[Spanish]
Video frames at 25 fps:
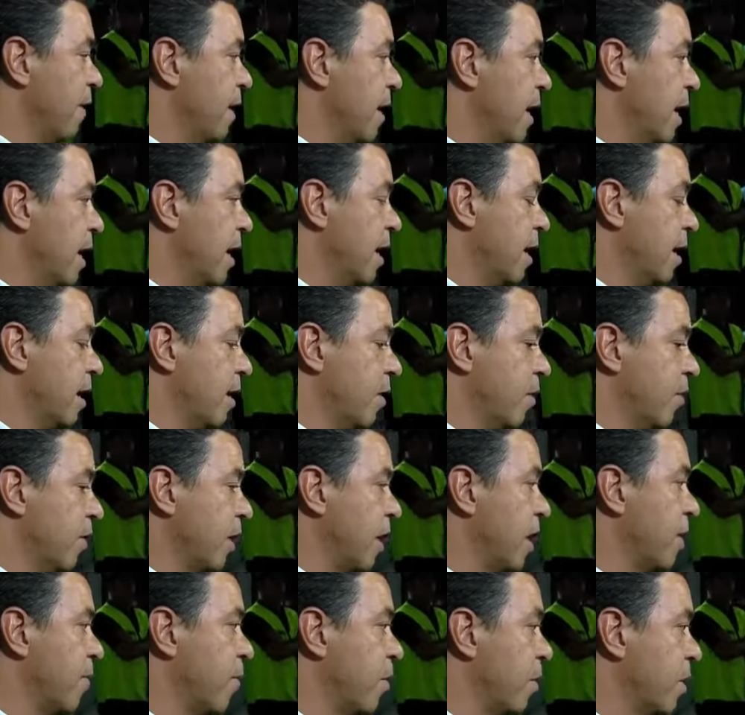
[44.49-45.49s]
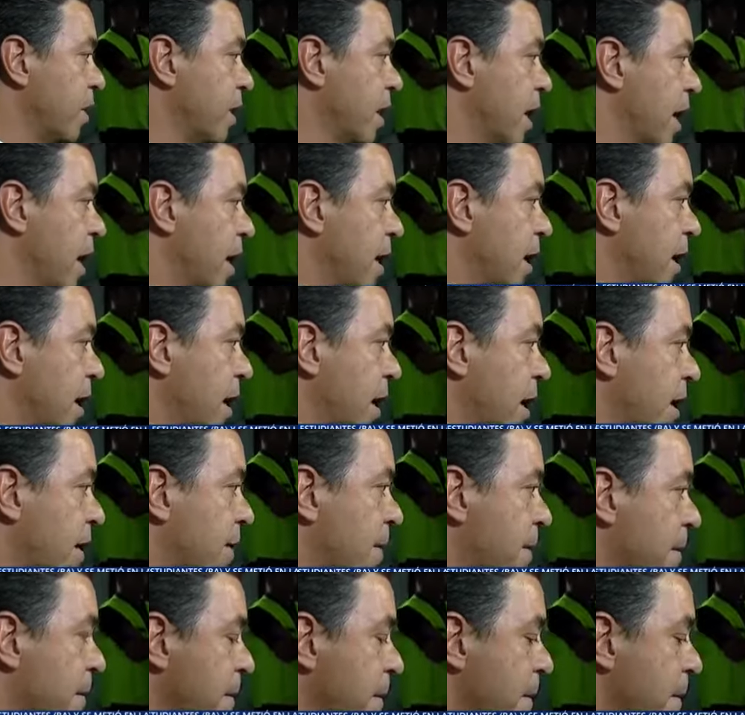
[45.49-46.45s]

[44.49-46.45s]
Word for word: final no tenemos nada,